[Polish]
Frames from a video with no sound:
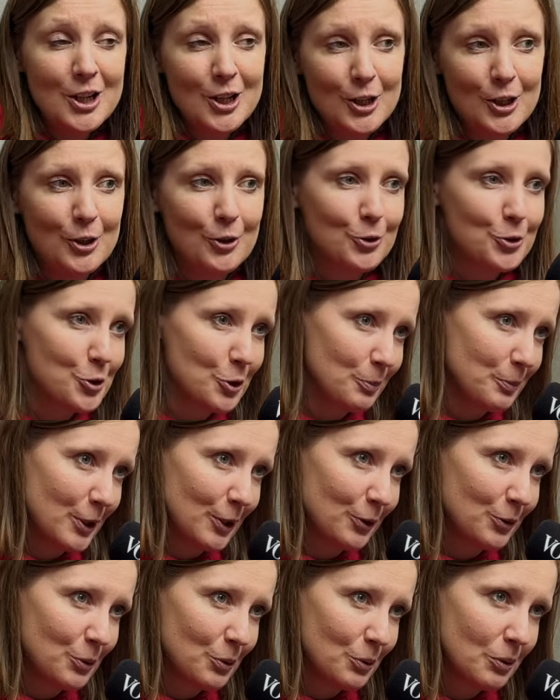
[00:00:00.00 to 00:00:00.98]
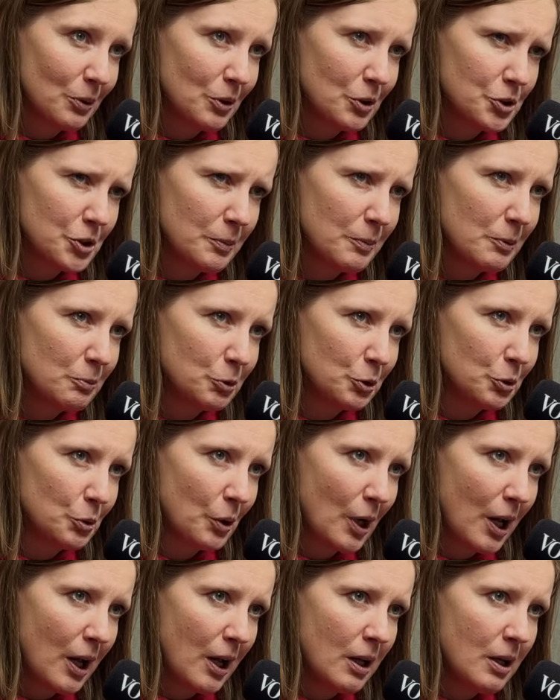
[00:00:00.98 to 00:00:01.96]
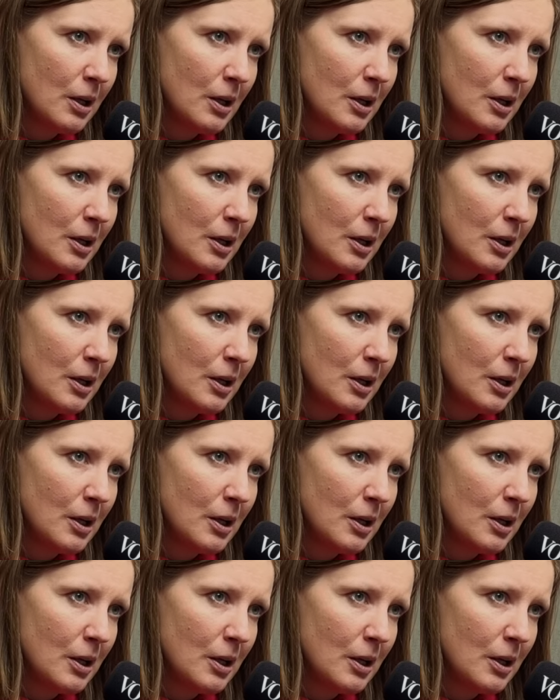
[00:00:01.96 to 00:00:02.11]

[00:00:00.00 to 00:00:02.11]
E, osobie, kto, osobom, które e,